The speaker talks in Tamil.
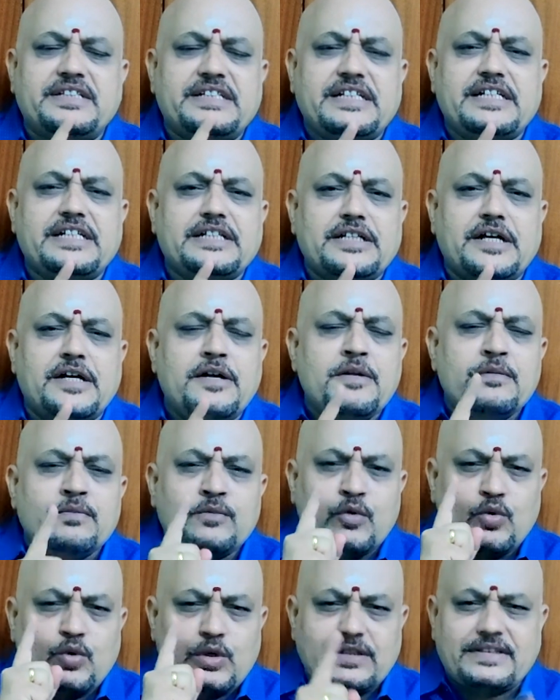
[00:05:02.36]
திகழ்ந்த
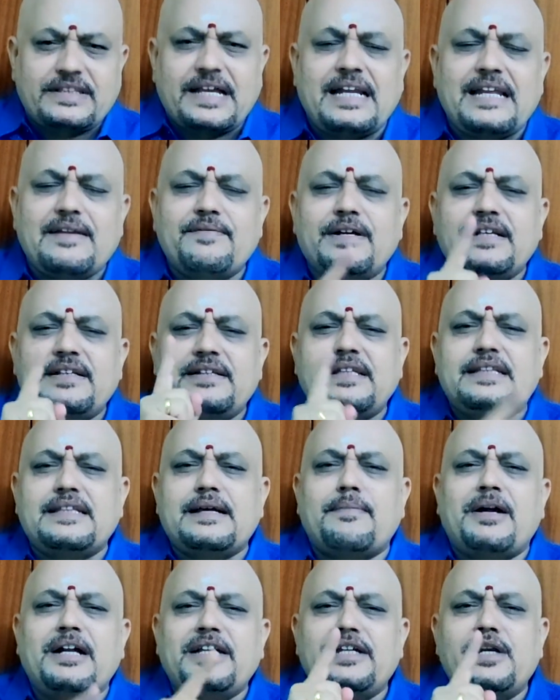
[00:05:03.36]
ஒரு தலைவன் இந்த
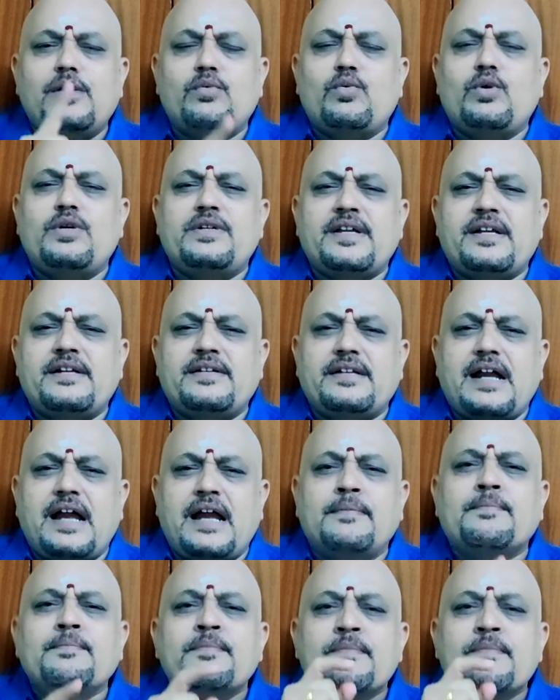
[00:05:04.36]
மண்ணில் உண்டென்றால்